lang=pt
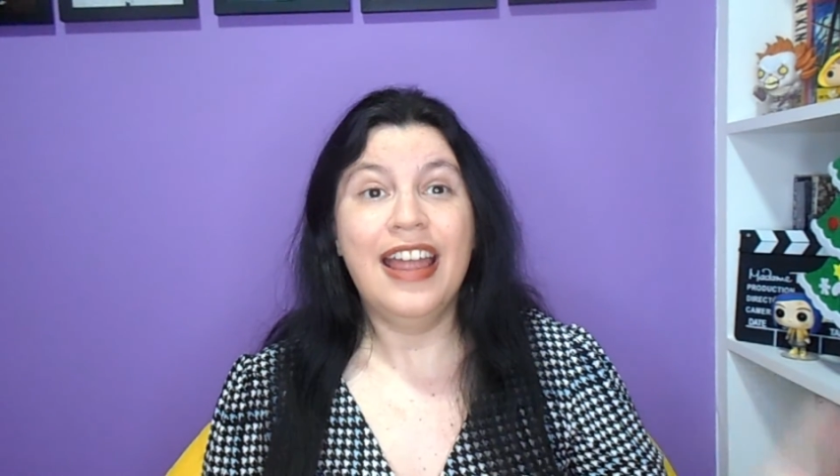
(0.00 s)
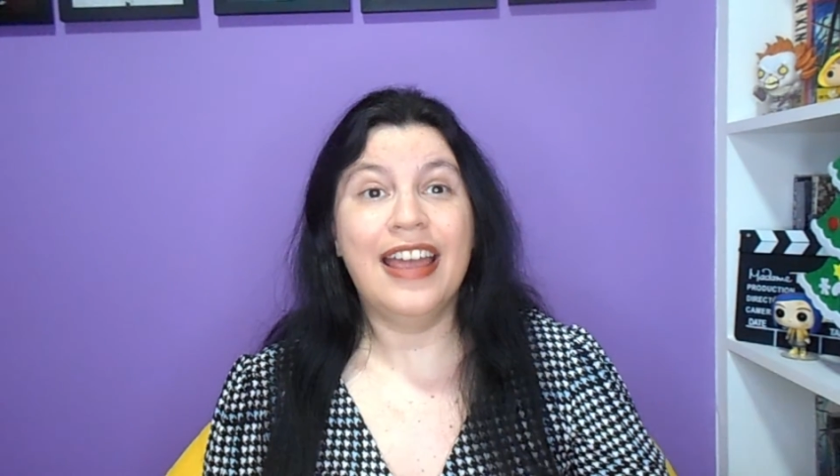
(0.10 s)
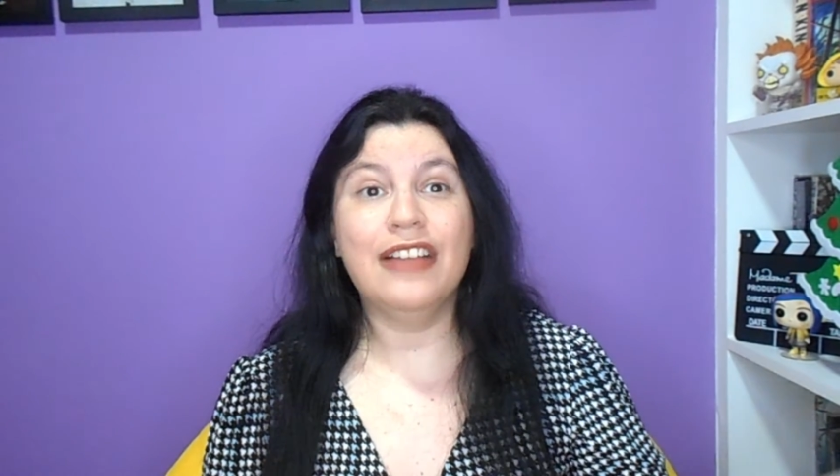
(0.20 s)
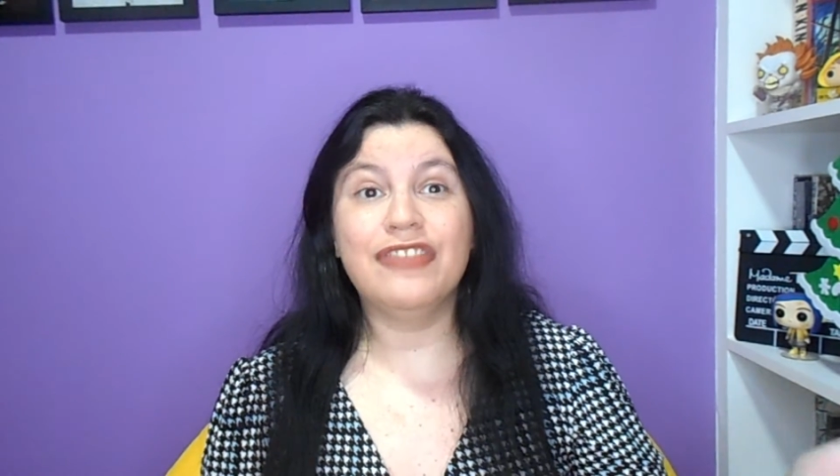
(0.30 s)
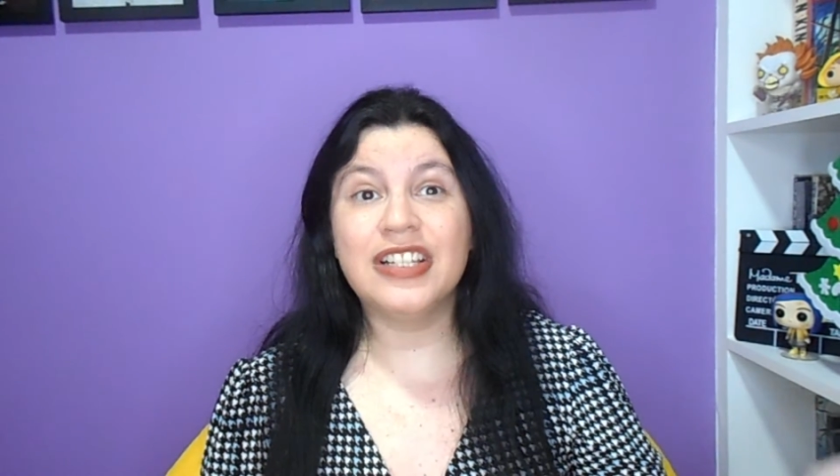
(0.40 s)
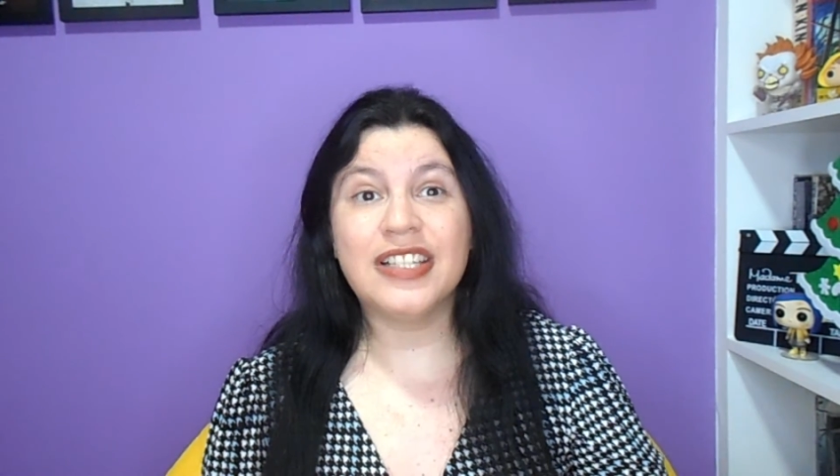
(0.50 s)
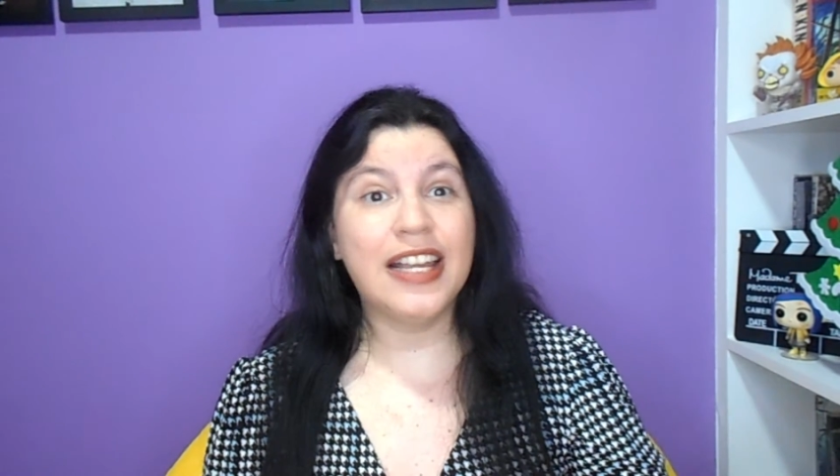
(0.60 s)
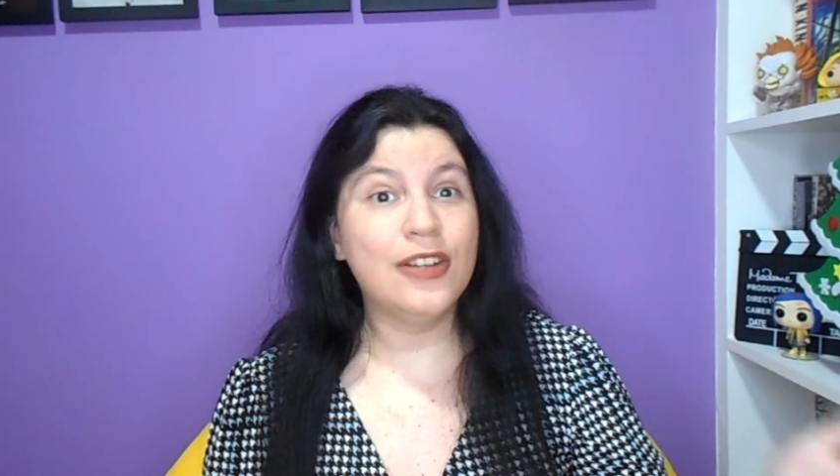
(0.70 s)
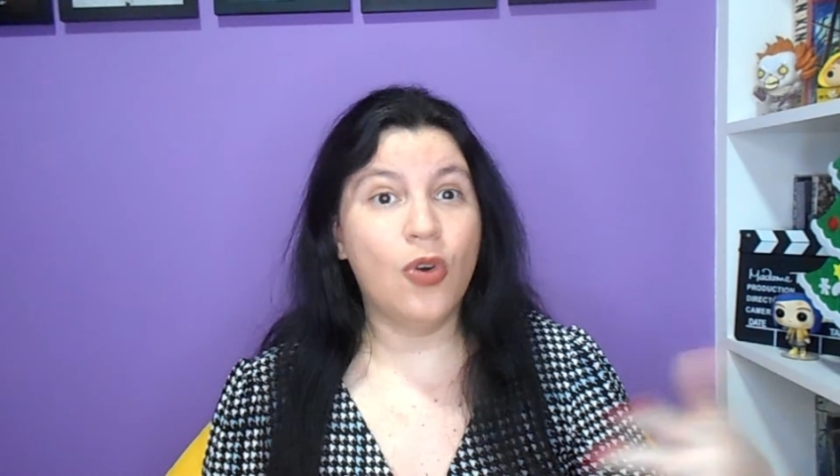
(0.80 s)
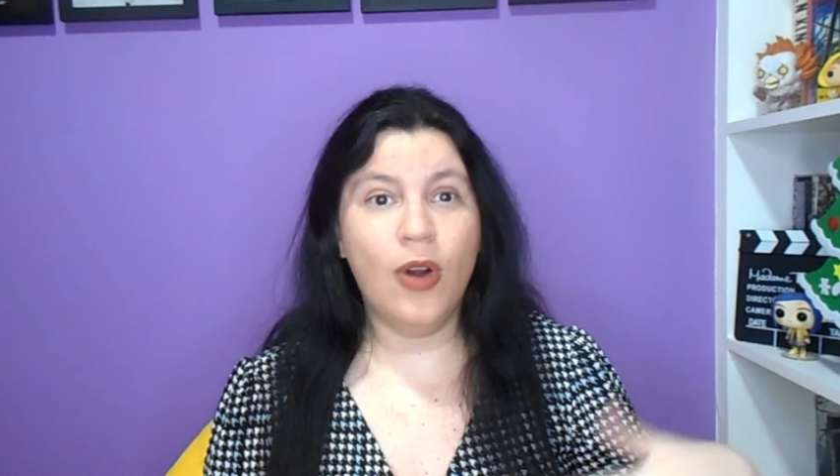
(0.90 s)
ela vai
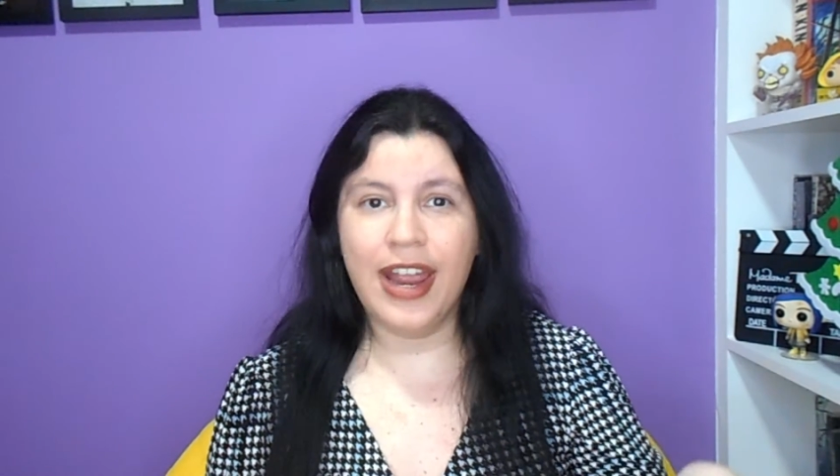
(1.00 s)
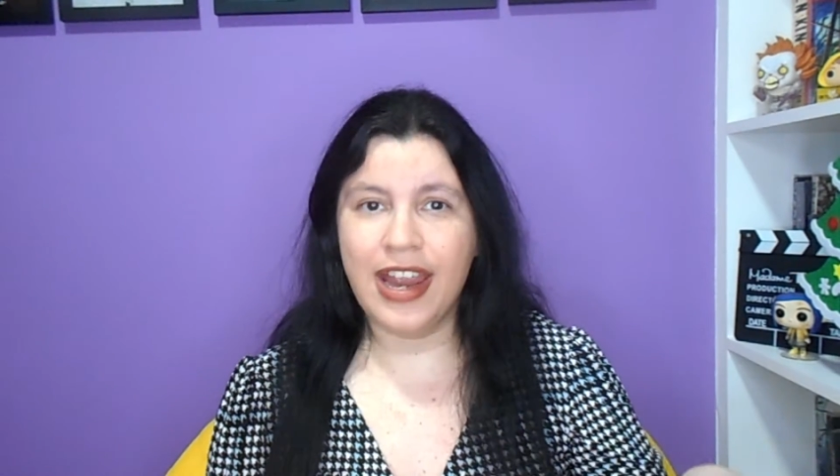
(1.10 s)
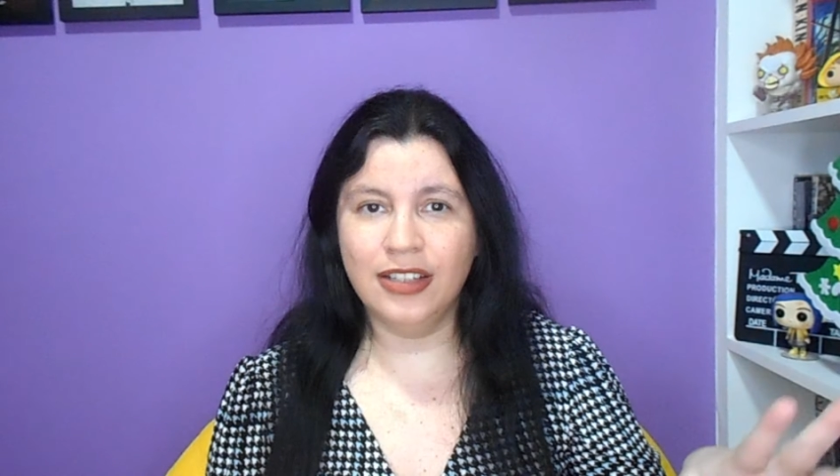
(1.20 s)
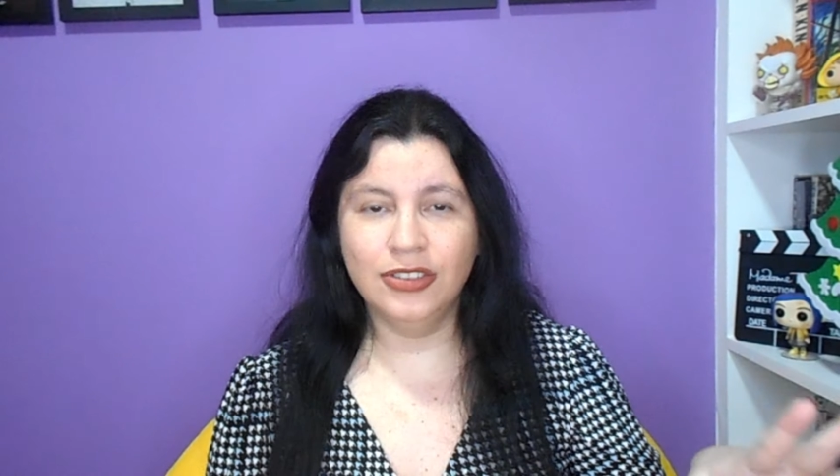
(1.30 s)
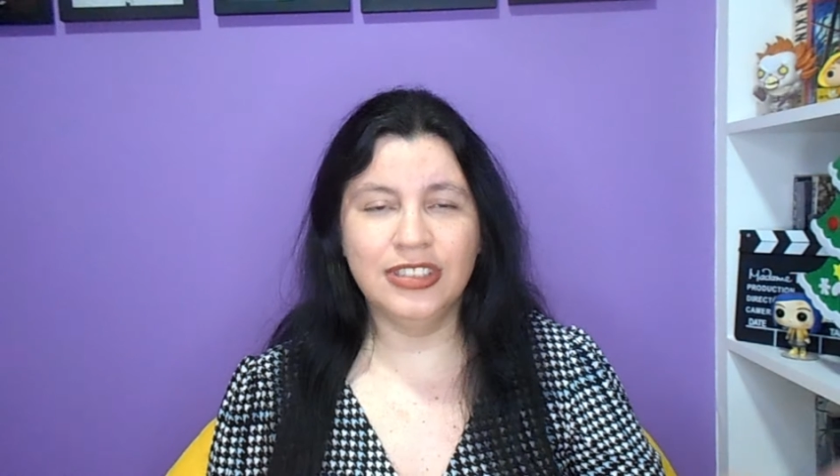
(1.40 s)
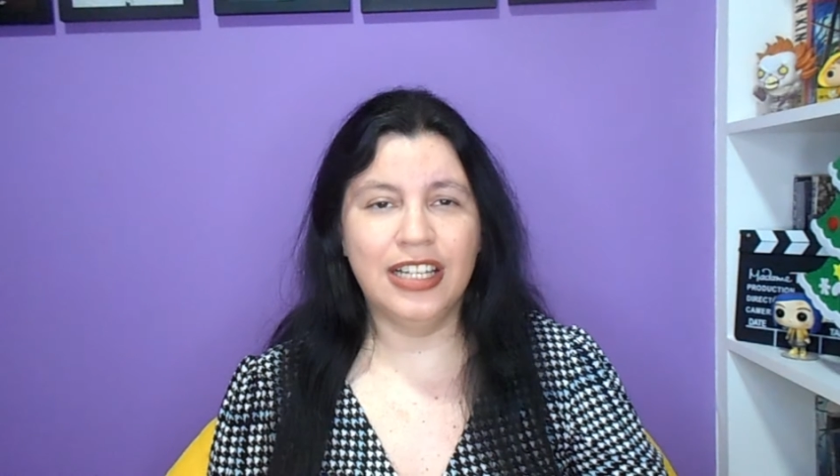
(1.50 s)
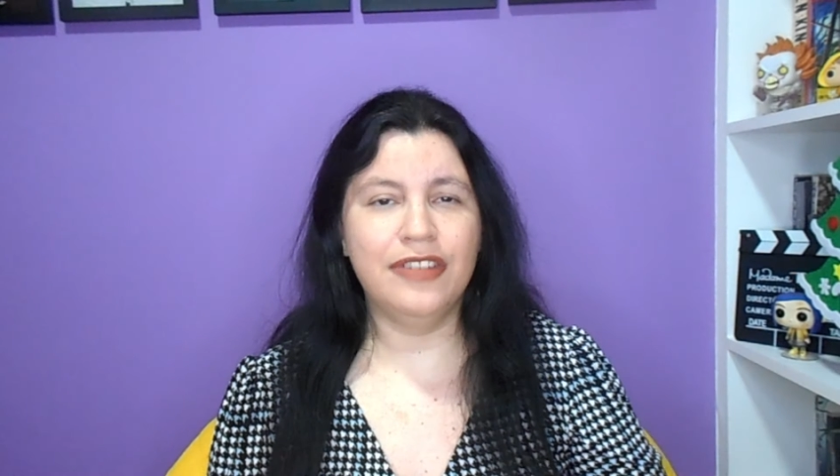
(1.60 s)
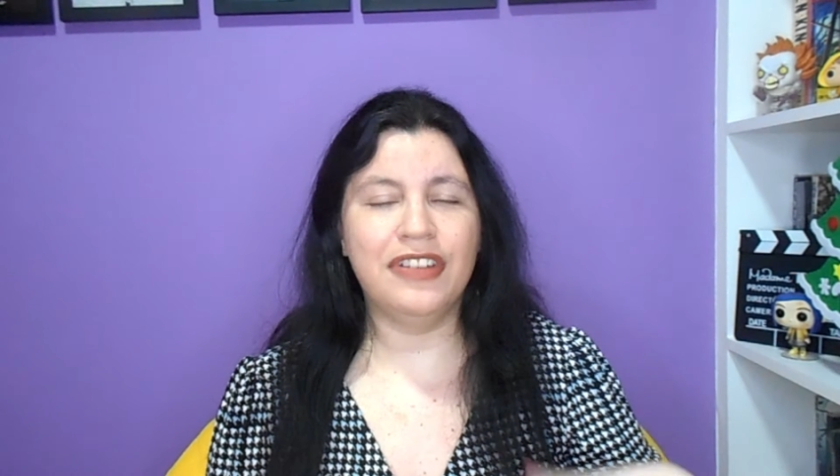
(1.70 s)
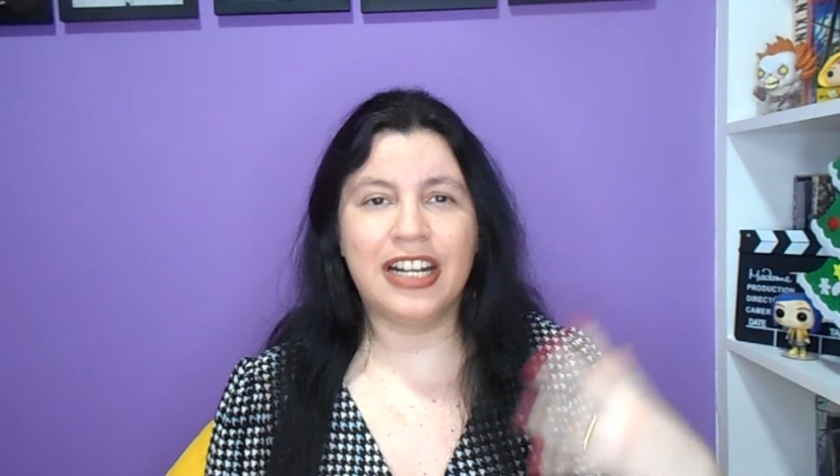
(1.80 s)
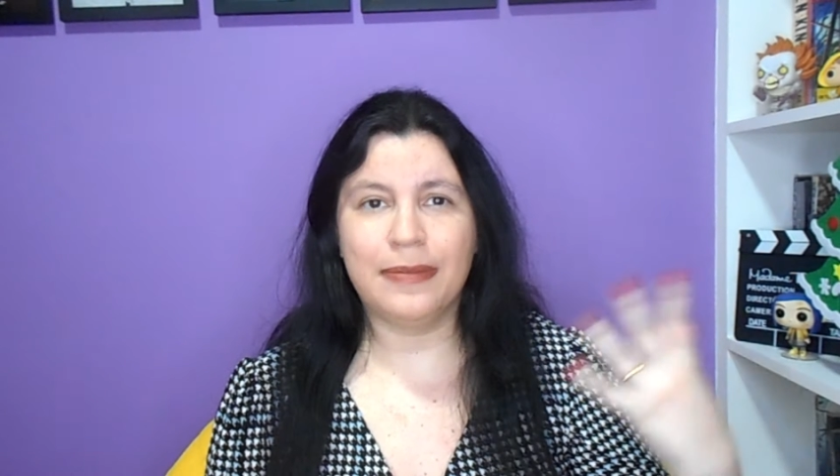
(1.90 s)
sair correndo dali, vai